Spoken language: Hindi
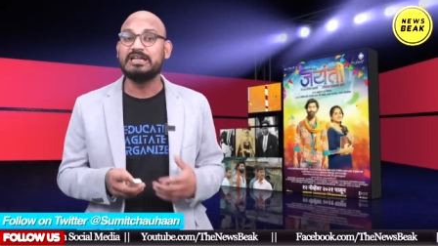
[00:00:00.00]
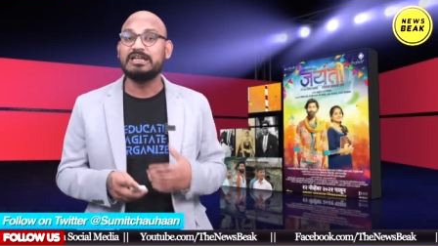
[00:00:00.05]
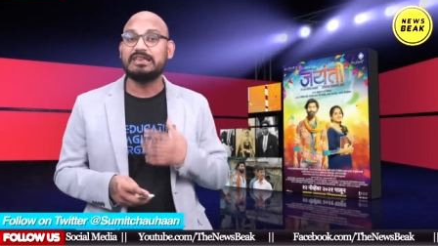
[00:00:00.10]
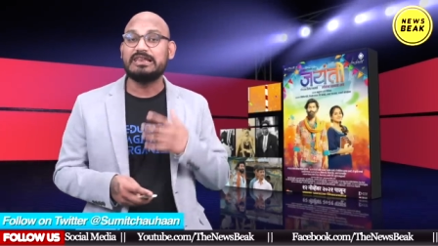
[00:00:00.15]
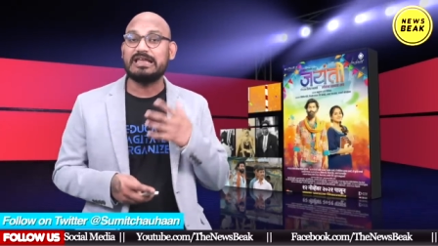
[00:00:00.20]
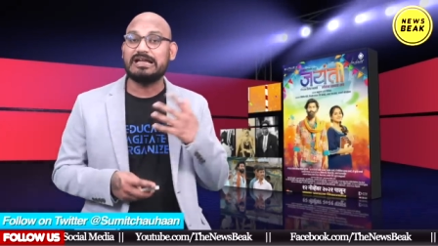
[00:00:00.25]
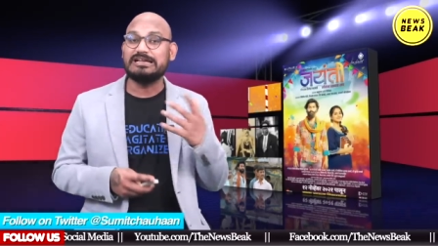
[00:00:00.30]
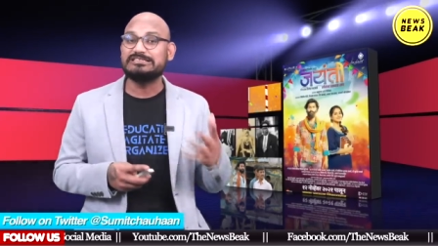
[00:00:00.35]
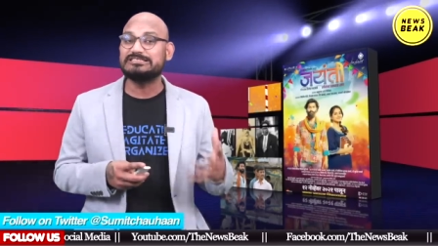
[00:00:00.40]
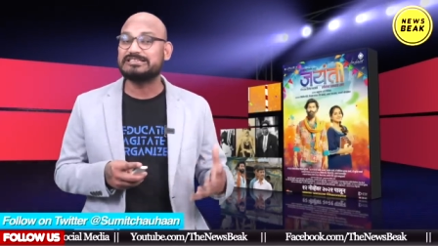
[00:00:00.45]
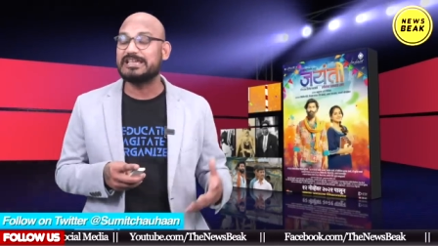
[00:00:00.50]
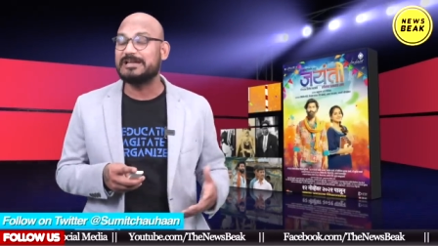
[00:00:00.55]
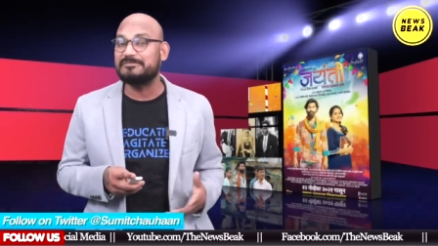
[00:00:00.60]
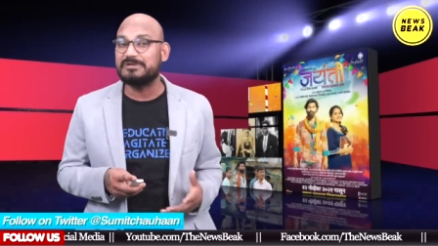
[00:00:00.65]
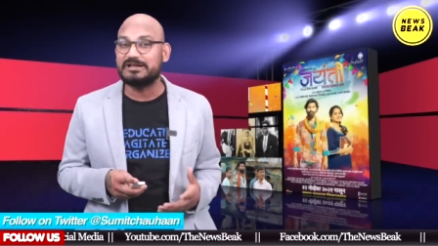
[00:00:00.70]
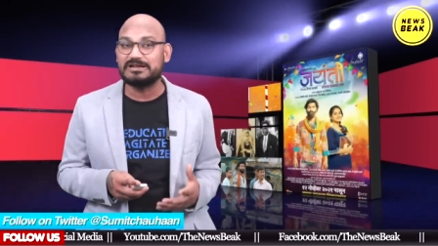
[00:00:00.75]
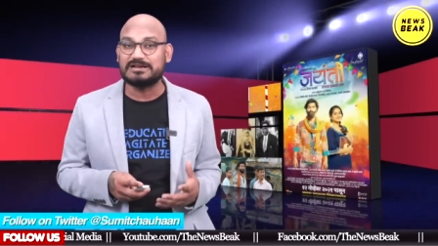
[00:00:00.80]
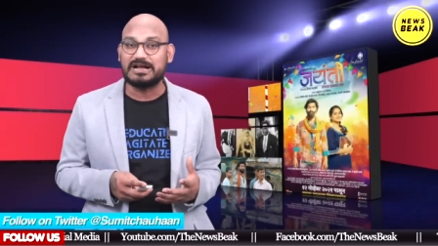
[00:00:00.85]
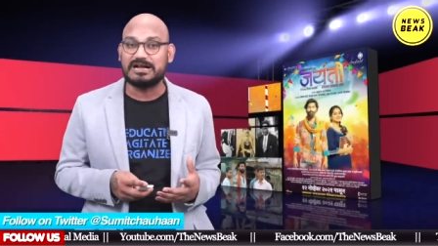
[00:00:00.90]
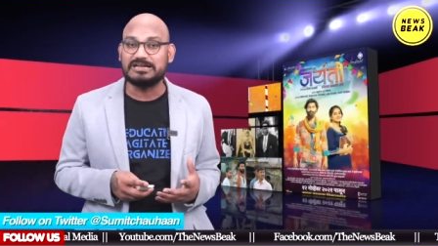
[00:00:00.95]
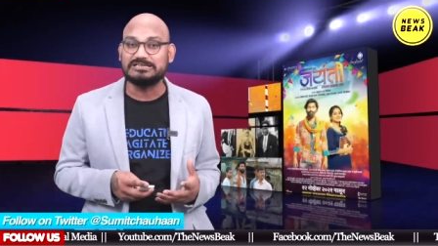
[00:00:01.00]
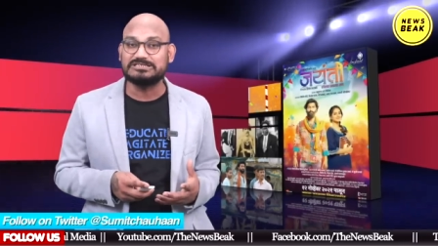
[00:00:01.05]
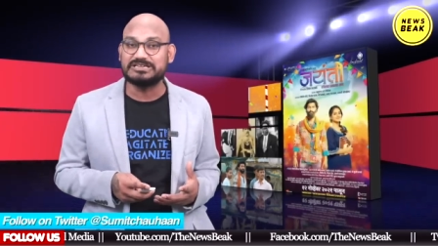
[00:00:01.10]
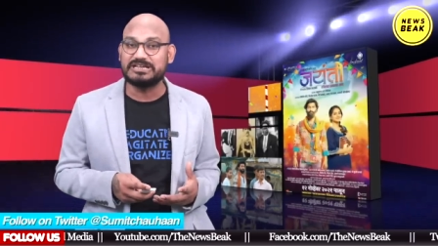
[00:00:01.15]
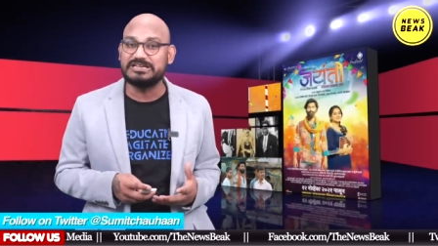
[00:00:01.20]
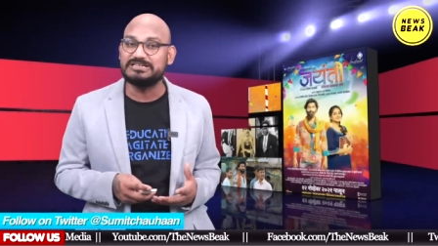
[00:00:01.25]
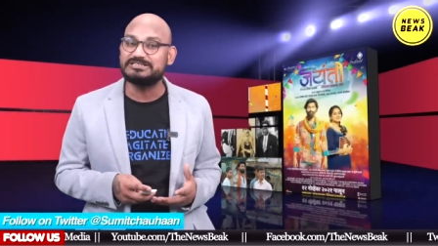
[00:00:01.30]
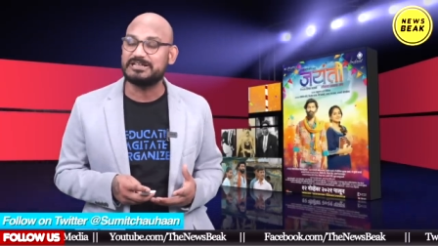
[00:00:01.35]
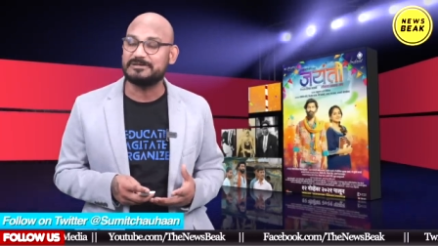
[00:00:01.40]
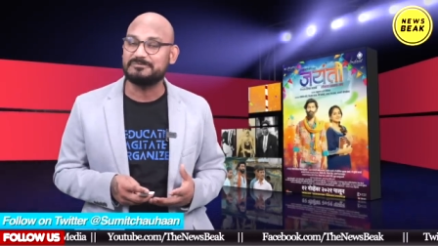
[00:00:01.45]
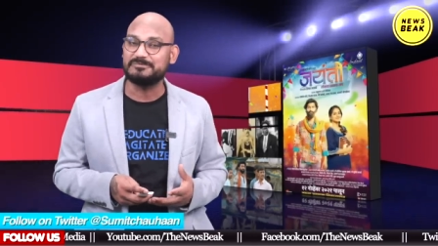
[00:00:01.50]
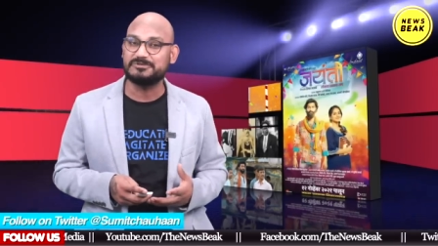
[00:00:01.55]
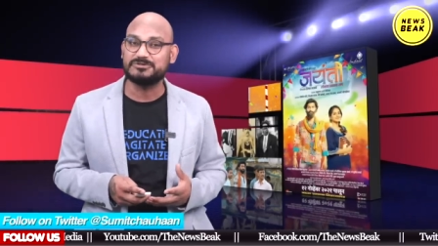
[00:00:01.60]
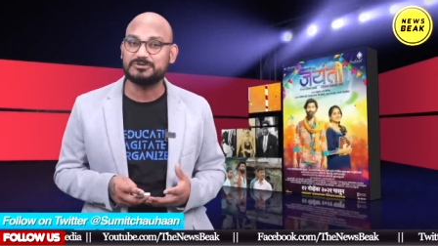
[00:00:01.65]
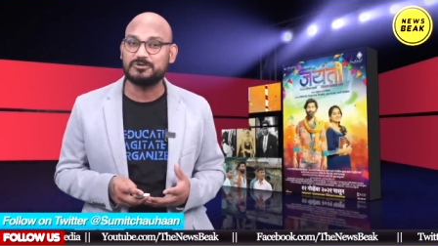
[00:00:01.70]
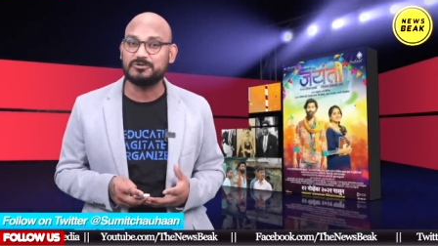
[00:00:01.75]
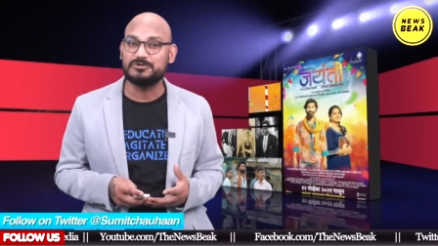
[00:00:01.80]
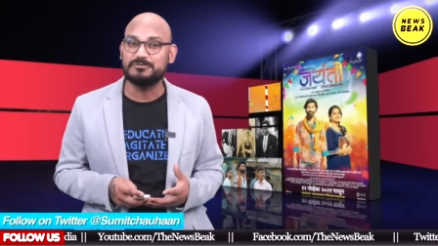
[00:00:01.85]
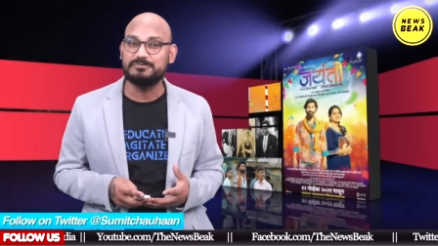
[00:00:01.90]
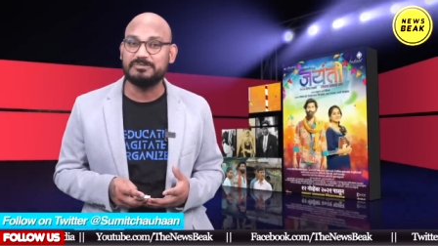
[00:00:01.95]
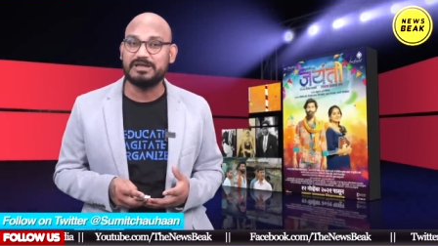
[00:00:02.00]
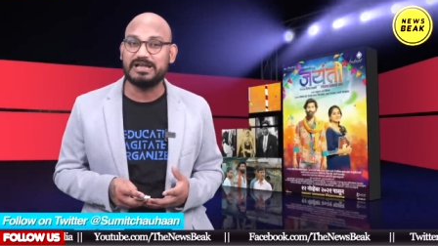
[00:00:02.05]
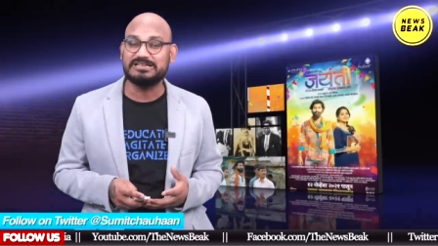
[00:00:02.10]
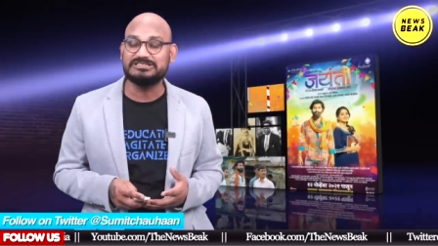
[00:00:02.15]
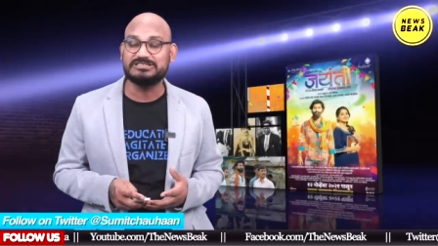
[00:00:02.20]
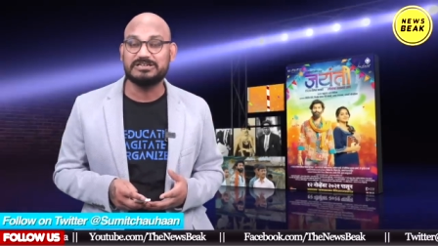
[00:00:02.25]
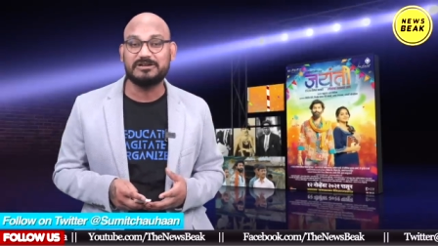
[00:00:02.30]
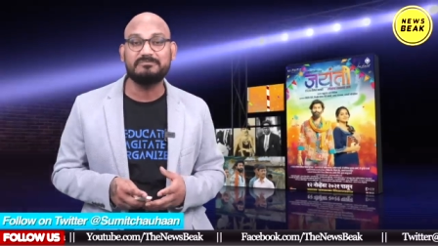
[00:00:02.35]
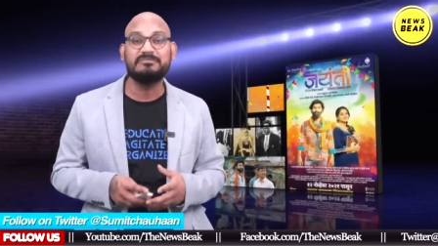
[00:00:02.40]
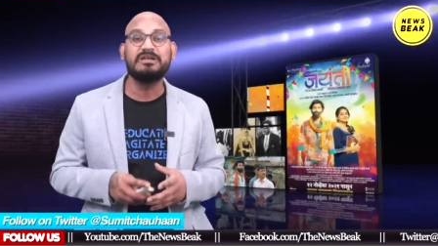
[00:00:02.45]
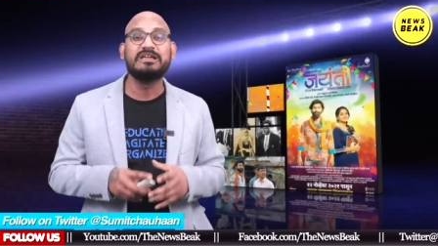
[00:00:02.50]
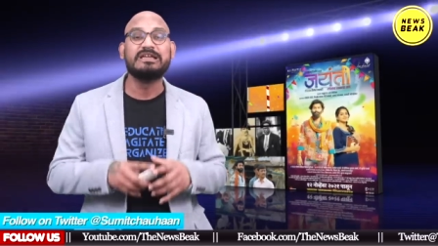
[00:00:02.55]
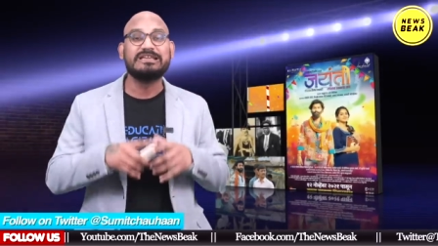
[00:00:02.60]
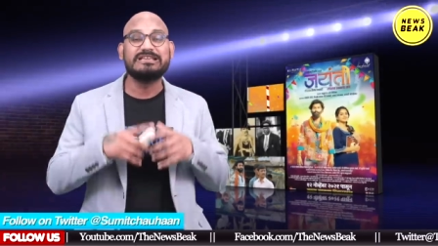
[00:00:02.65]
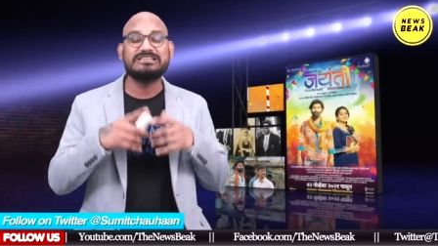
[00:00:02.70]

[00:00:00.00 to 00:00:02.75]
लाइव कैमरा कास्ट के इस एपिसोड में आज हम